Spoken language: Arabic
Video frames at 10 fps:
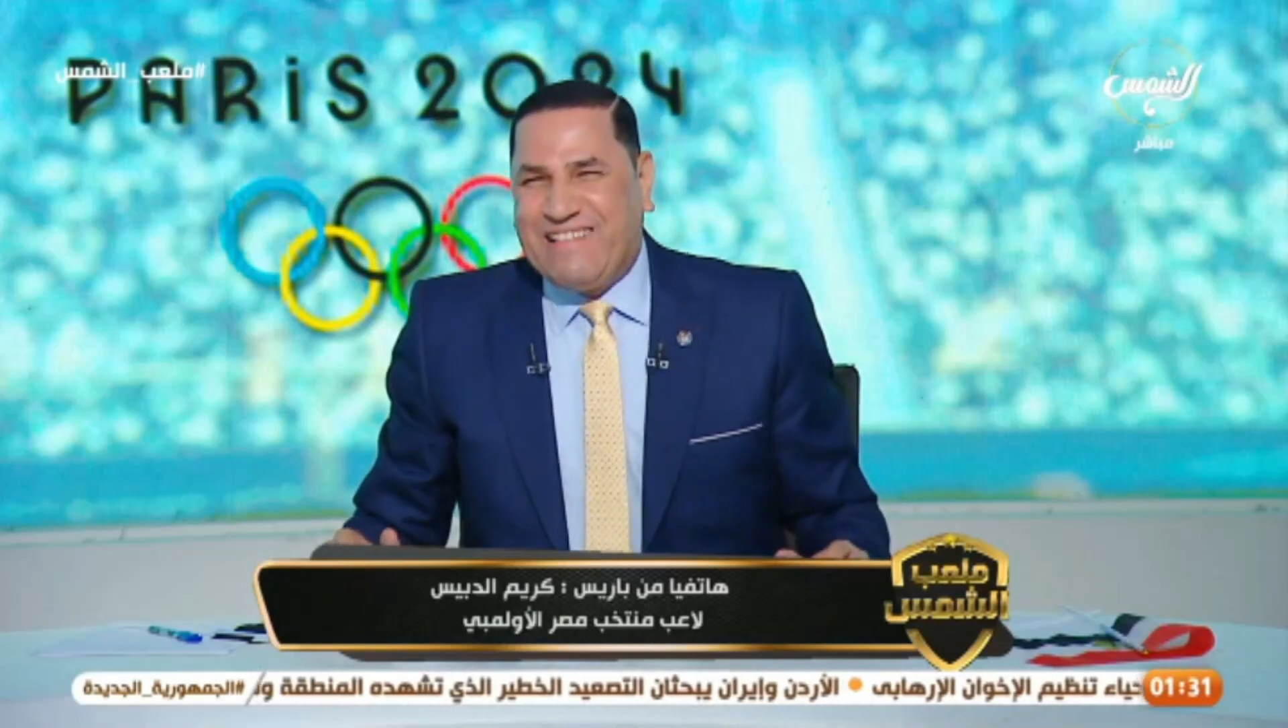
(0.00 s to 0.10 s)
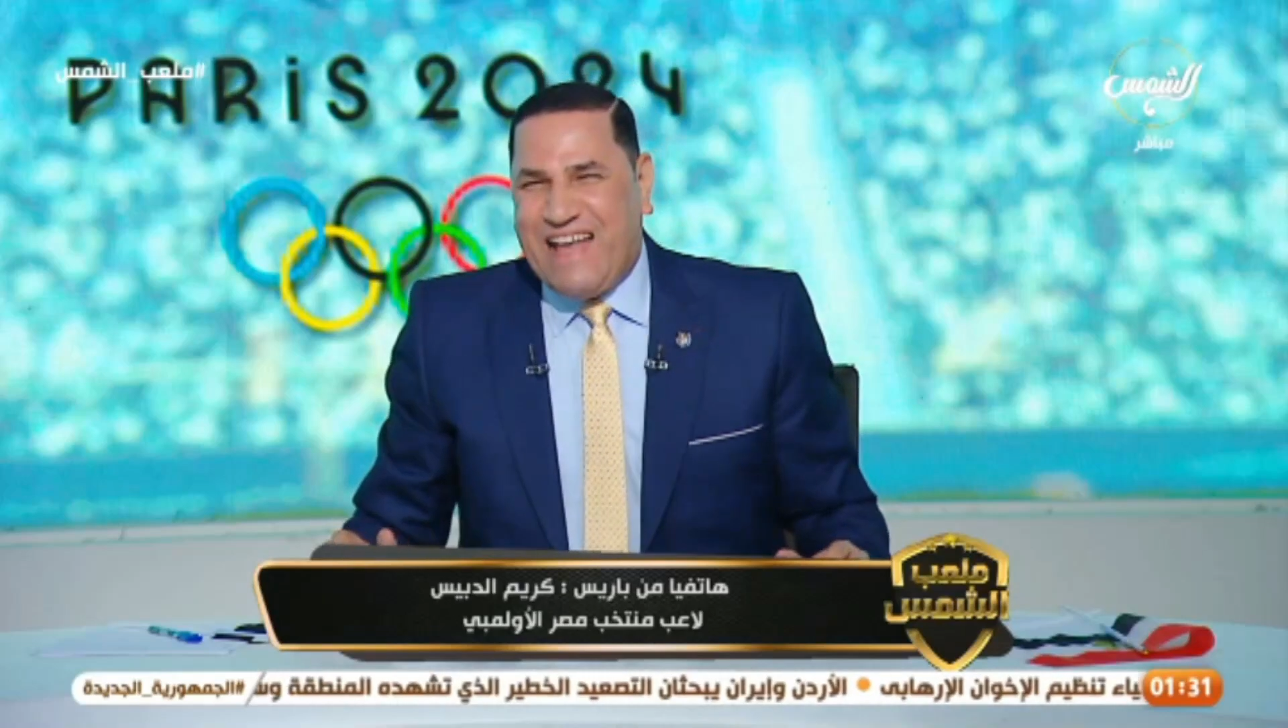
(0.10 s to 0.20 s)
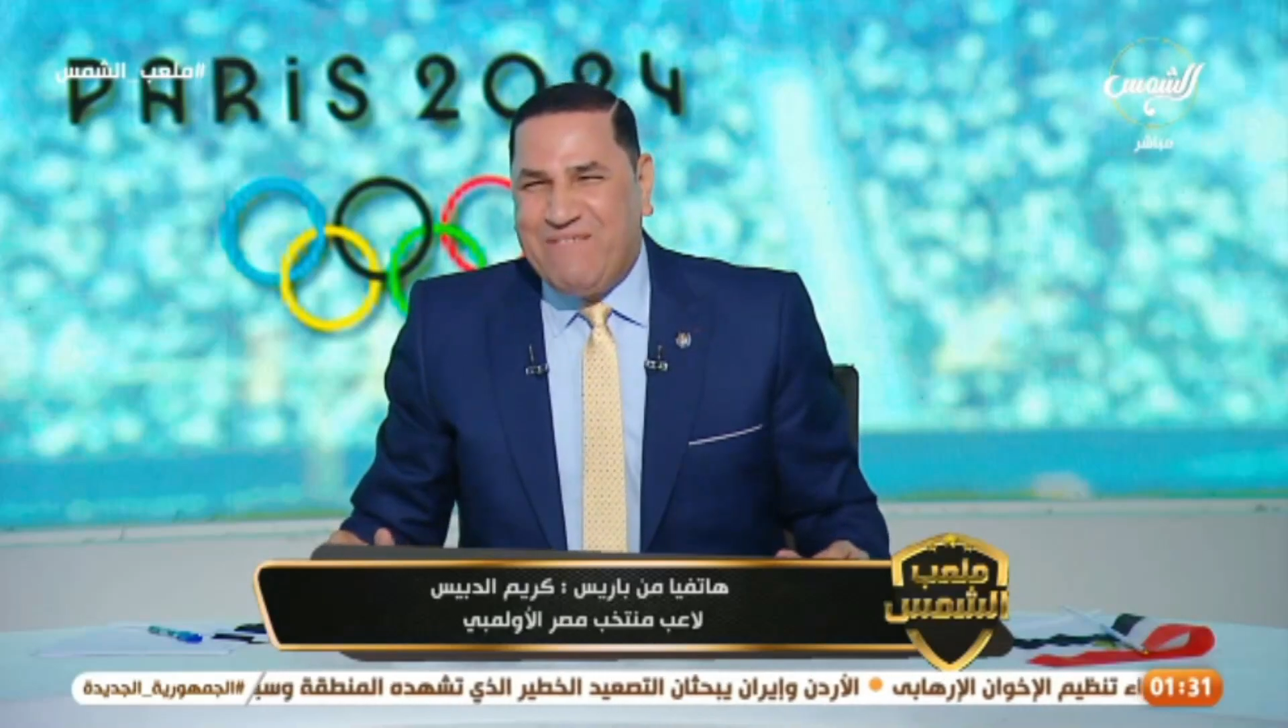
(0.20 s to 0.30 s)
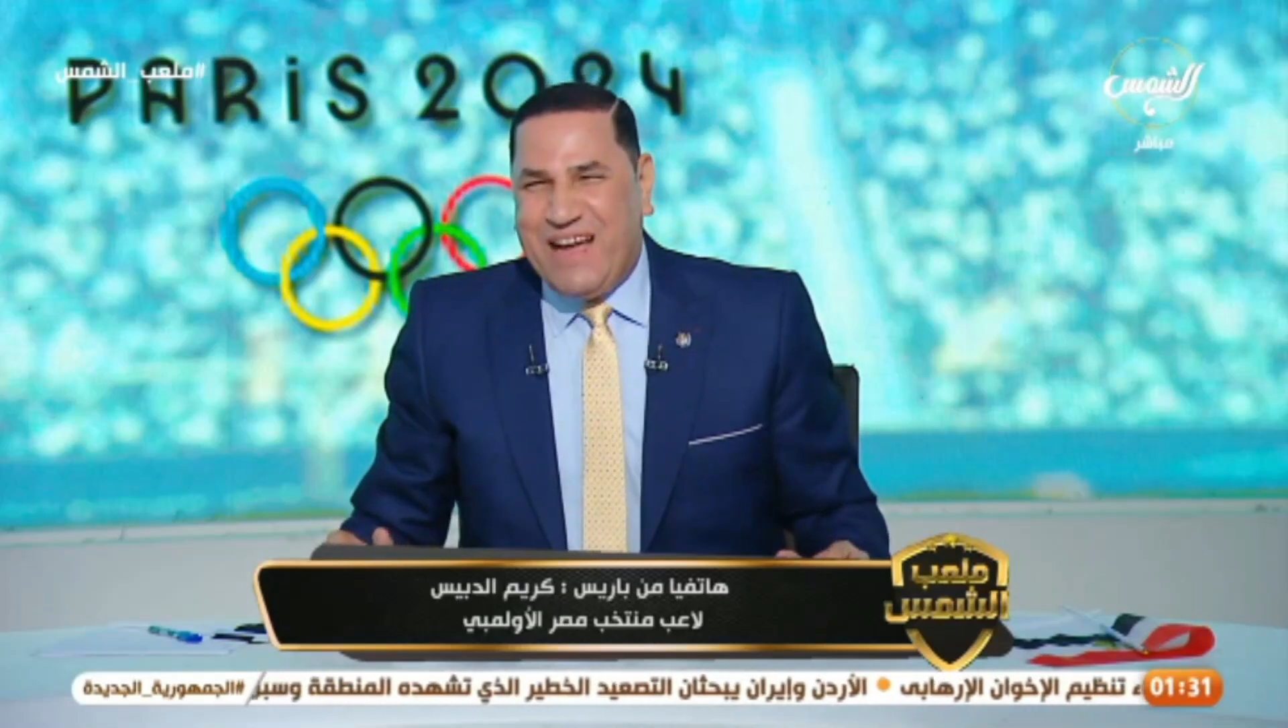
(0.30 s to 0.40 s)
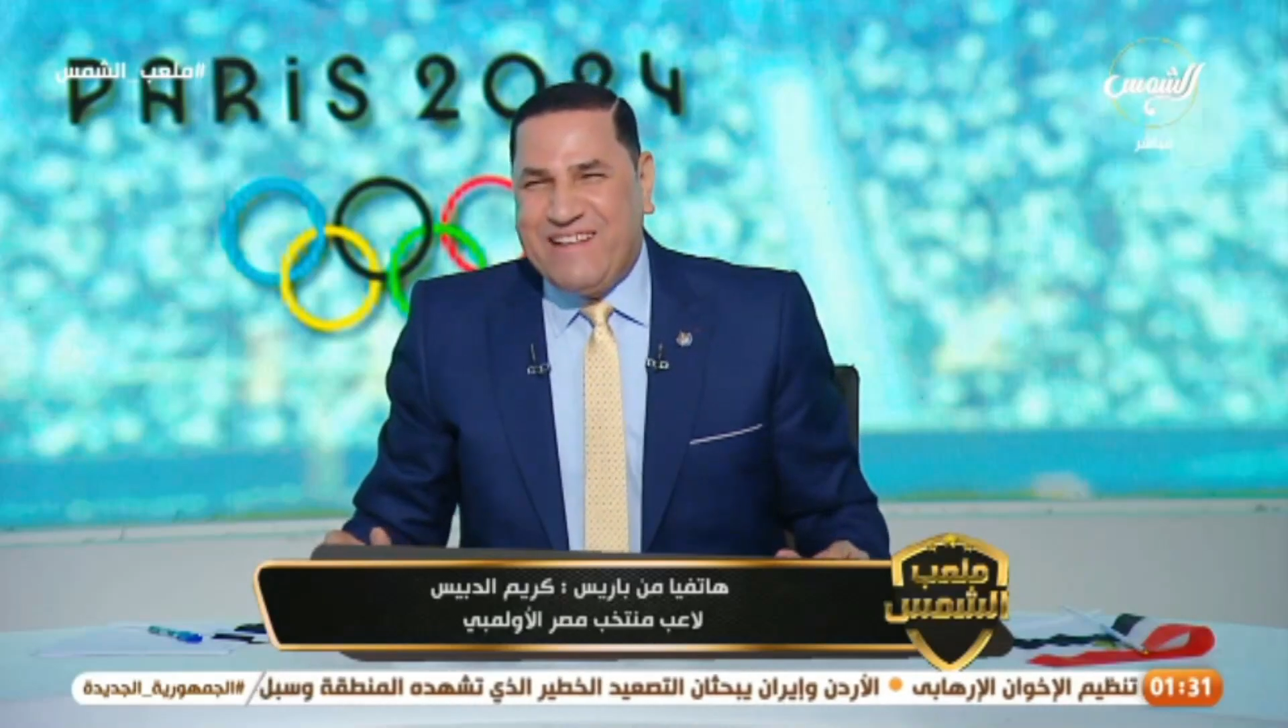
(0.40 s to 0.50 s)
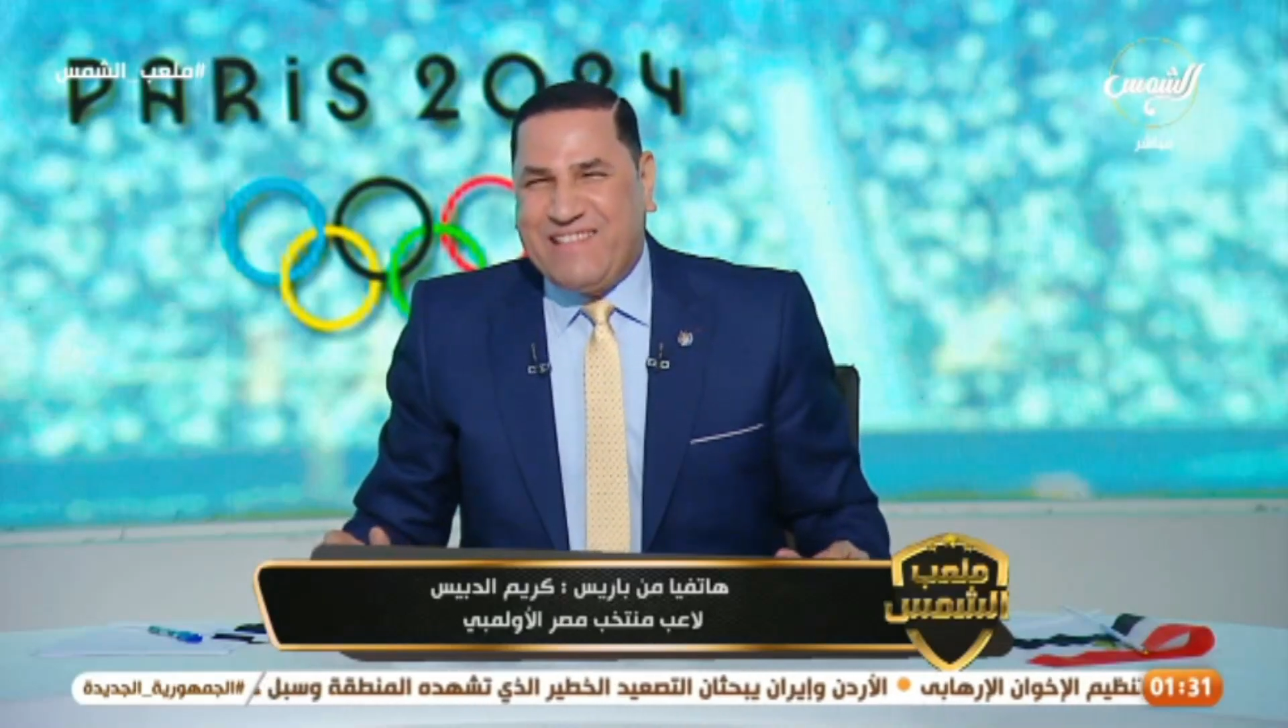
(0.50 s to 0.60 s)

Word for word: سامع